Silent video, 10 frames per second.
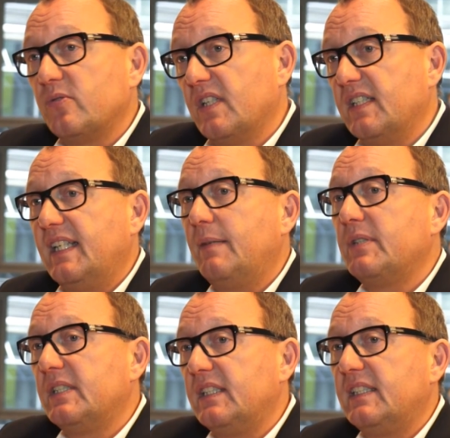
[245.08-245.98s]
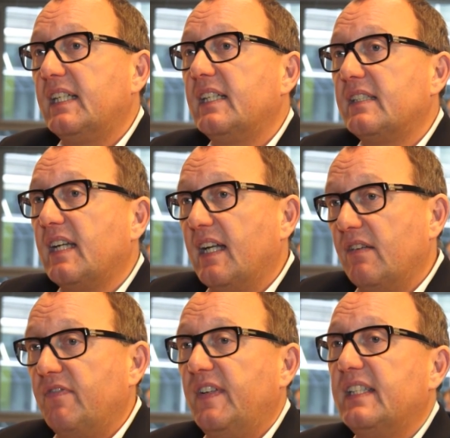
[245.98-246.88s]
Unternehmen, die digital
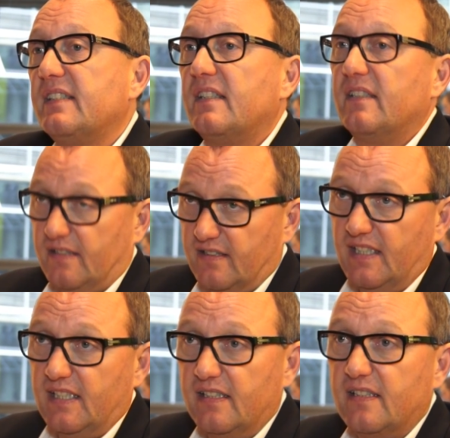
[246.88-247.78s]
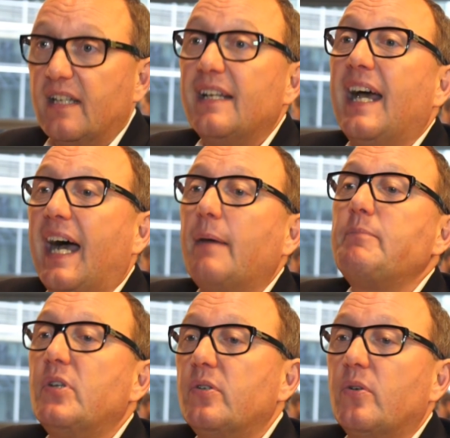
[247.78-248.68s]
fit sind,
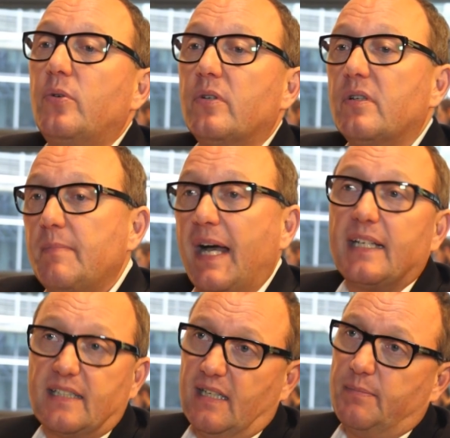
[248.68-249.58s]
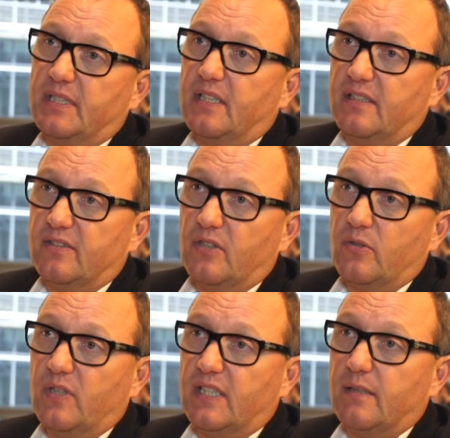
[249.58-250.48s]
haben eine höhere
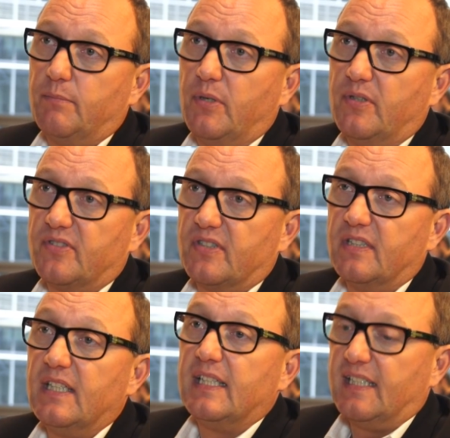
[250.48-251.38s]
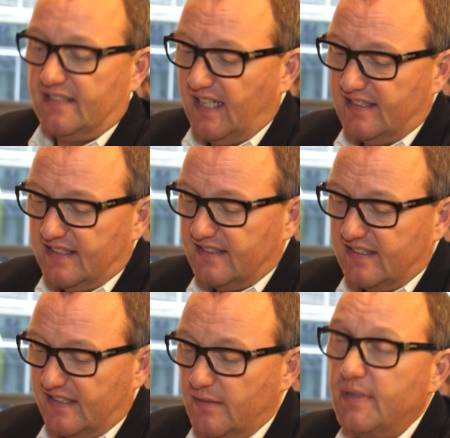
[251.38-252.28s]
Marktkapitalisierung an der Börse. Das heißt, das
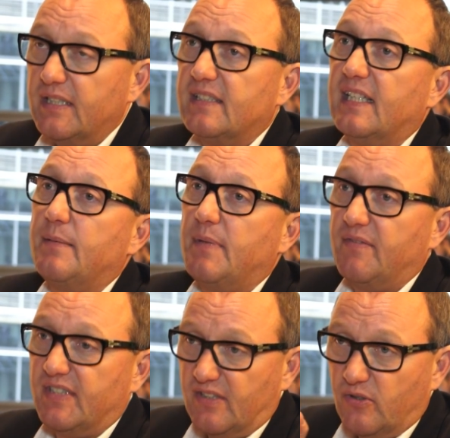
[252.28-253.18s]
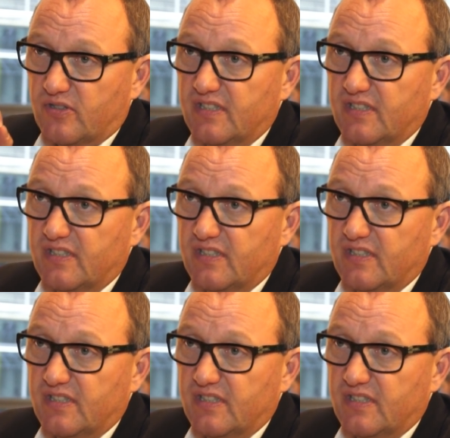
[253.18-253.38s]
ist immer ein Thema, was auch